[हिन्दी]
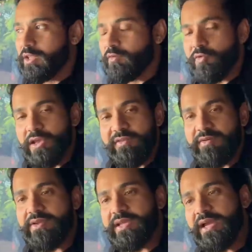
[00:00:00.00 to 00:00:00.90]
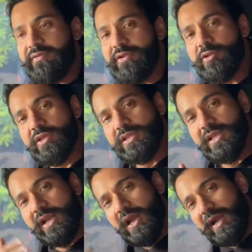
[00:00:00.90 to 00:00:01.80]
तो वो गिव अवे क्या है वीडियो देखते
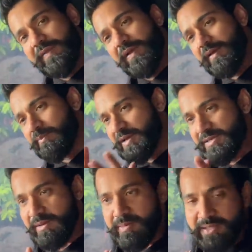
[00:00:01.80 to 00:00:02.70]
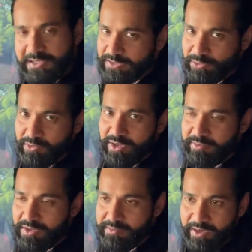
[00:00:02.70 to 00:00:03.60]
रहना एंड तक बीच में भी बता सकता हूँ कहीं
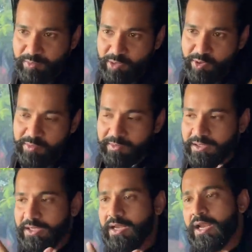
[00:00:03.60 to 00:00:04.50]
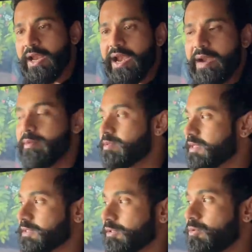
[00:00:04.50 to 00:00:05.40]
भी मेरे मूड के ऊपर बात है एंड में भी
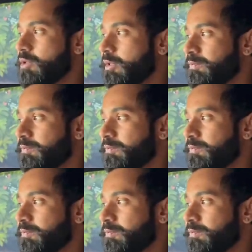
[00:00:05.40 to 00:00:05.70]
बता सकता हूँ